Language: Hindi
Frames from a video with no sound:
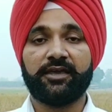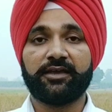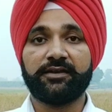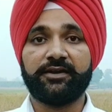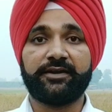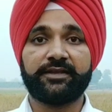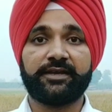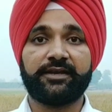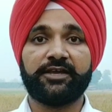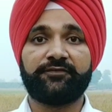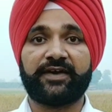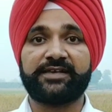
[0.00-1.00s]
एक लीडर के
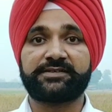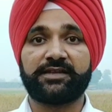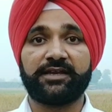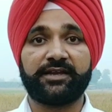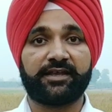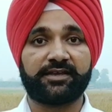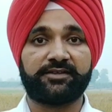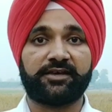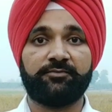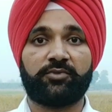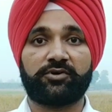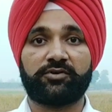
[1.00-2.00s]
लिए फैसला लेना ज्यादा
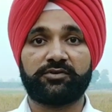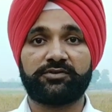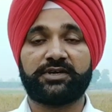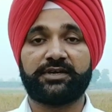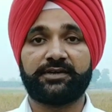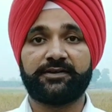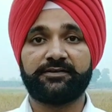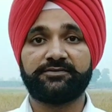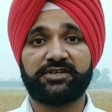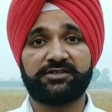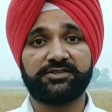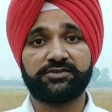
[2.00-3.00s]
इंपॉर्टेंट होता है
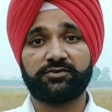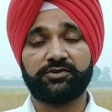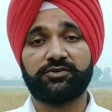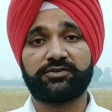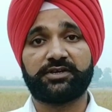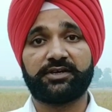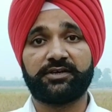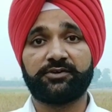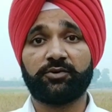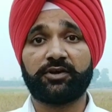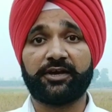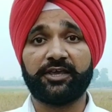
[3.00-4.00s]
ज्यादा जरूरी होता है
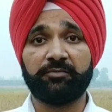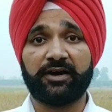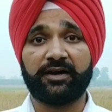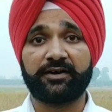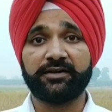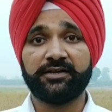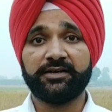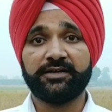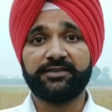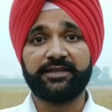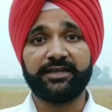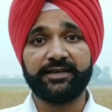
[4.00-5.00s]
क्योंकि कई बार
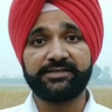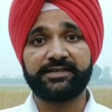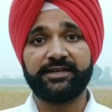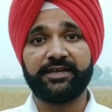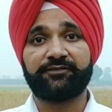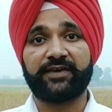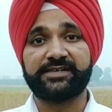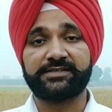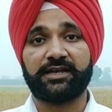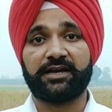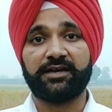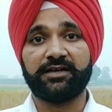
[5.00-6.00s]
देरी से लिया
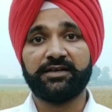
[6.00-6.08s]
फैसला